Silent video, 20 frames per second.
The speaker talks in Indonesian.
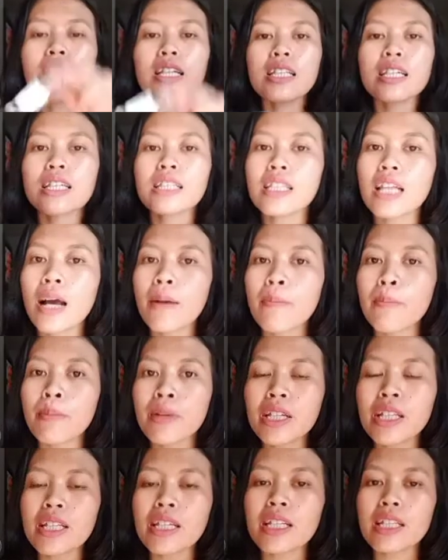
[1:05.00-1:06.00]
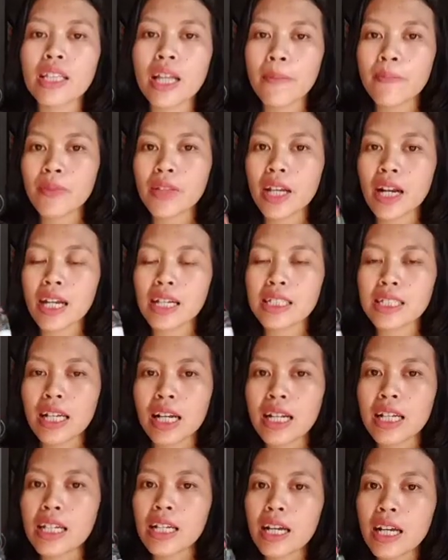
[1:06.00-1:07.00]
tetapi tetap
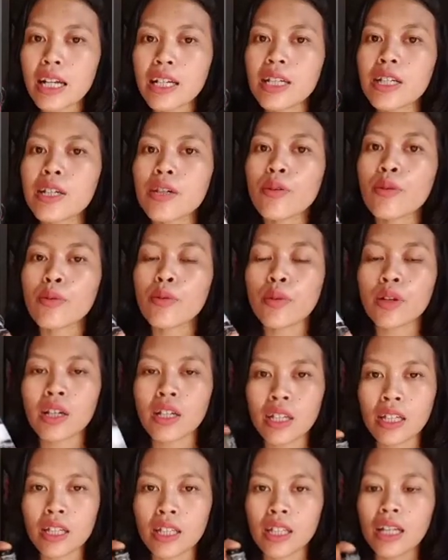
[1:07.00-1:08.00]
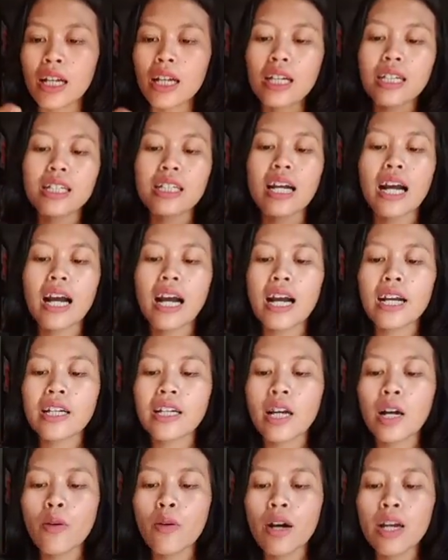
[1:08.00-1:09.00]
terasa ringan di kulit. Gak
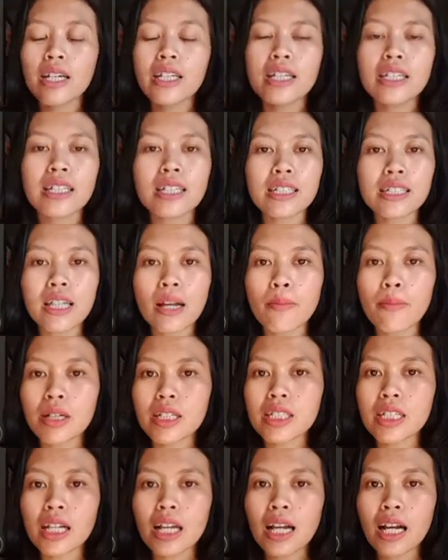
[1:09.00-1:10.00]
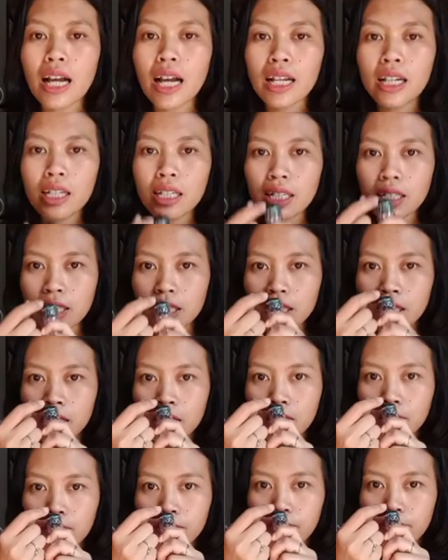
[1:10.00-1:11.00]
ada wanginya sama sekali
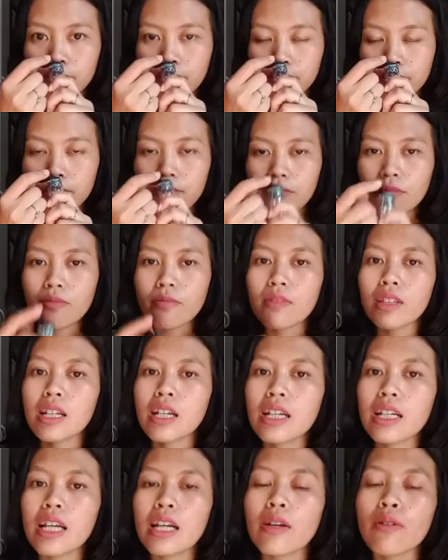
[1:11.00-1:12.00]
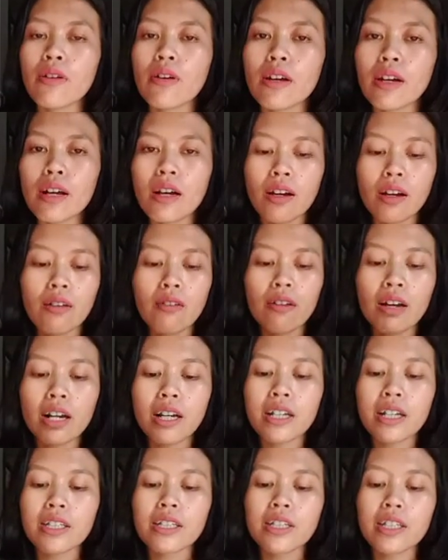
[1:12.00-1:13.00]
dan
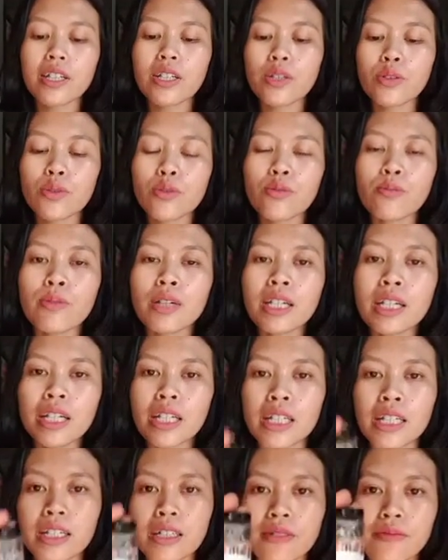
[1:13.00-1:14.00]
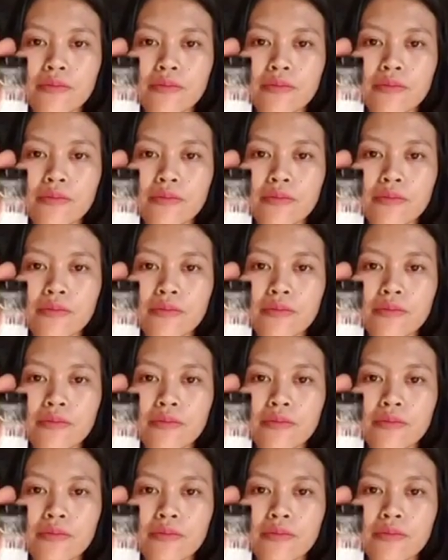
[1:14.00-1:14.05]
warnanya itu bening.